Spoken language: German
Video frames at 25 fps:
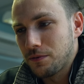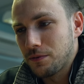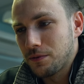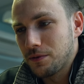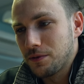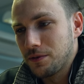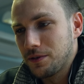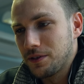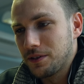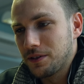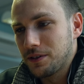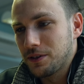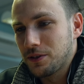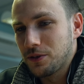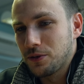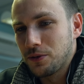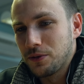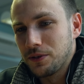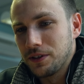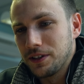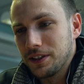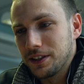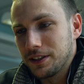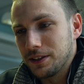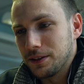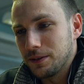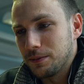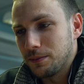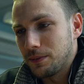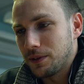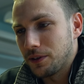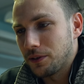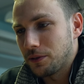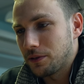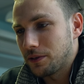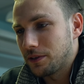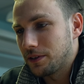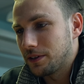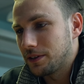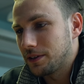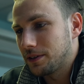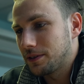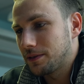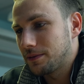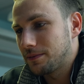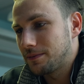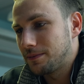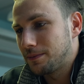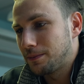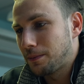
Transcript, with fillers: funktioniert immer noch nicht.